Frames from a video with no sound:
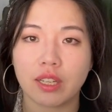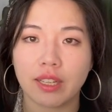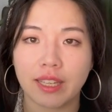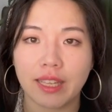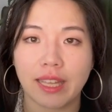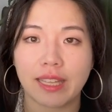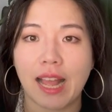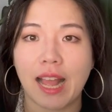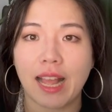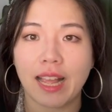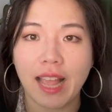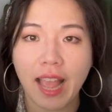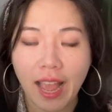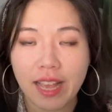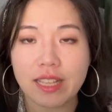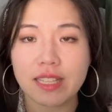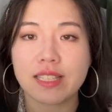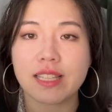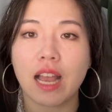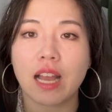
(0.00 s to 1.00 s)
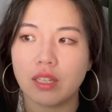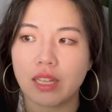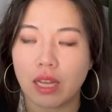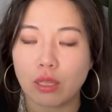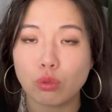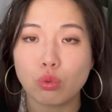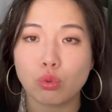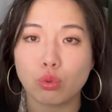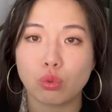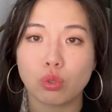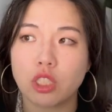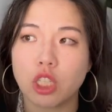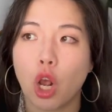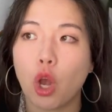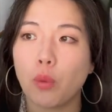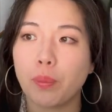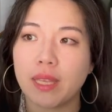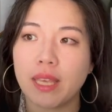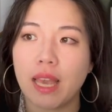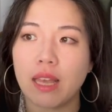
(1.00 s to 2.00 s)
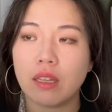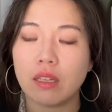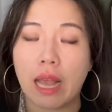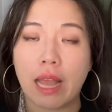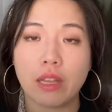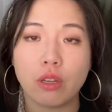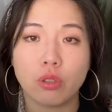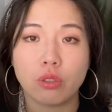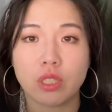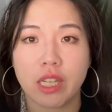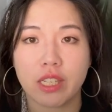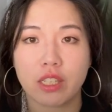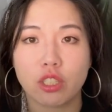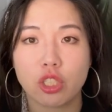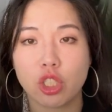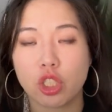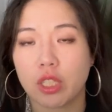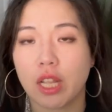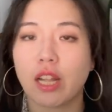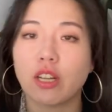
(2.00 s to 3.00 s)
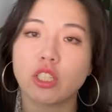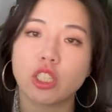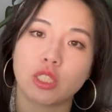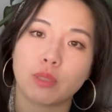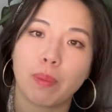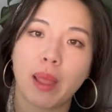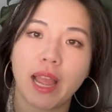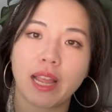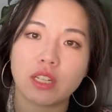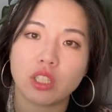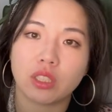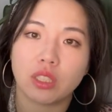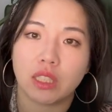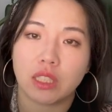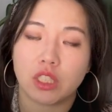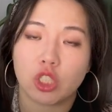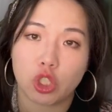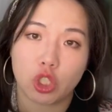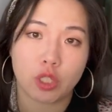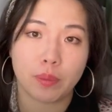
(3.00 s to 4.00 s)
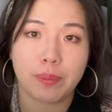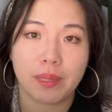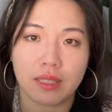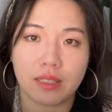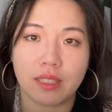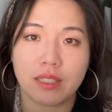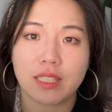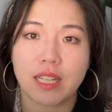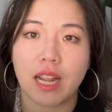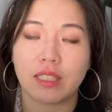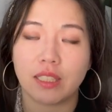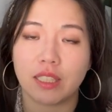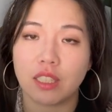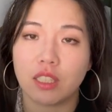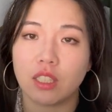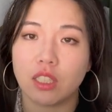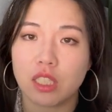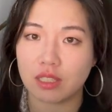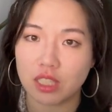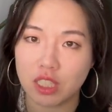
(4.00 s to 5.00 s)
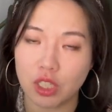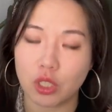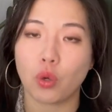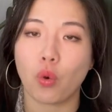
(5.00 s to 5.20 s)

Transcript: 可以给大家看一下两组照片，还有这个当时拍摄的视频的这样的一个情